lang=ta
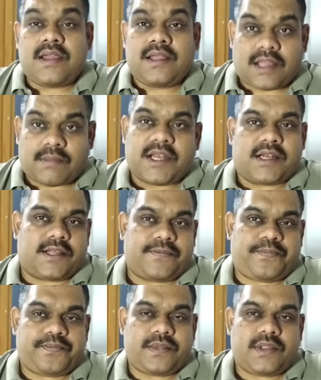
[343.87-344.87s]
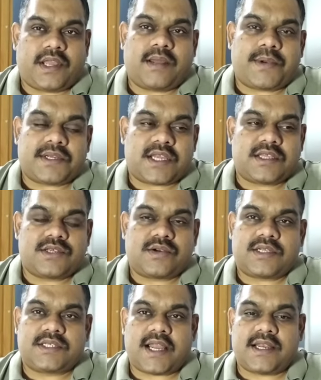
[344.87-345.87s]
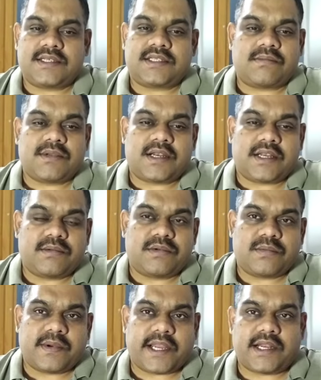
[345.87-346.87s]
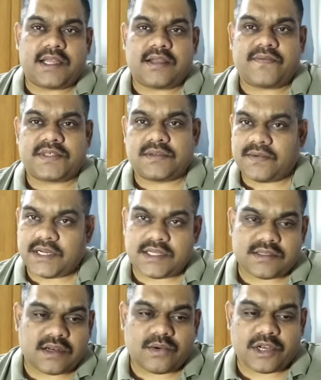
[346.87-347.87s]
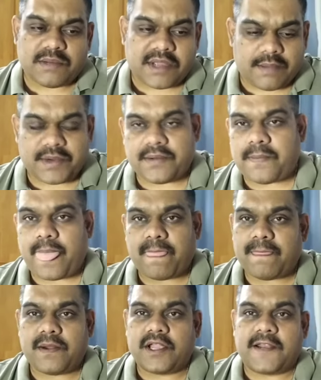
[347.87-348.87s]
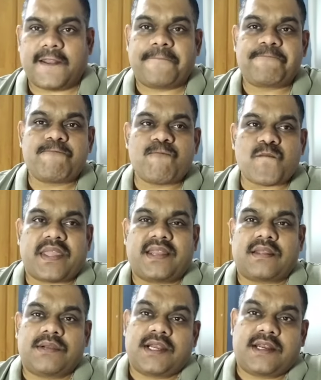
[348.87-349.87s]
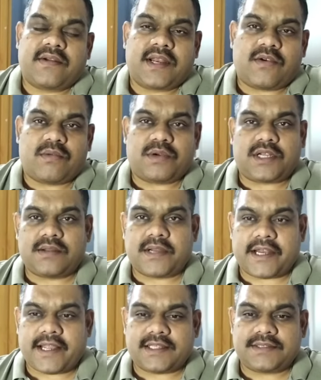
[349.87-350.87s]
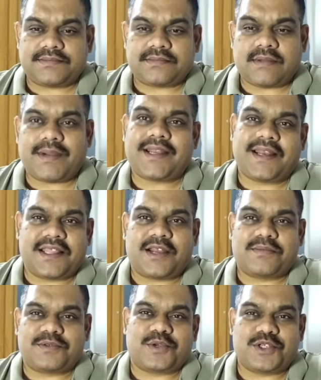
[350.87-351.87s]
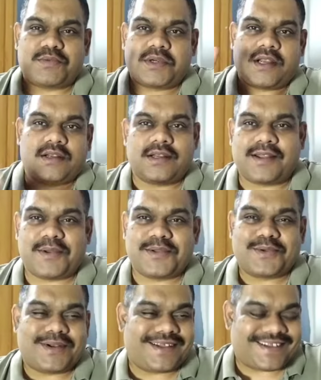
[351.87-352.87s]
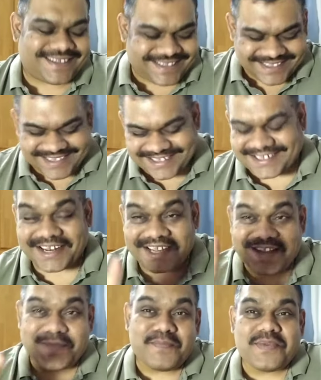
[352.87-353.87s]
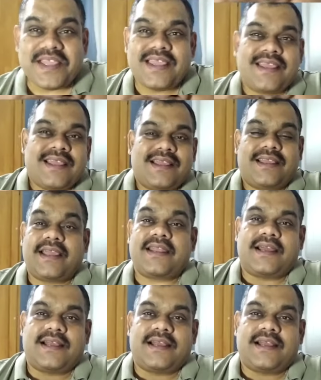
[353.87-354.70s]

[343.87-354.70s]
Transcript: தமிழ்நாட்டில் ஏன்னா பிரசாந்த் கிஷோரோட ஸ்ட்ராட்டஜி தமிழ்நாட்டில் எடுக்கணுமான்னு கேட்டால் ஃபர்ஸ்ட் ஆஃப் ஆல் இட்ஸ் நாட் கோயிங் டு பி ஹேப்பன் ஓகேங்களா தமிழ்நாட்டில் இருக்கிறவங்க அவ்வளோ முட்டாலும் கிடையாது பட் இருந்தாலும் கொஞ்சம் முட்டாள்கள் அப்படின்னு சொல்லலாம் சாரி ஏன்னா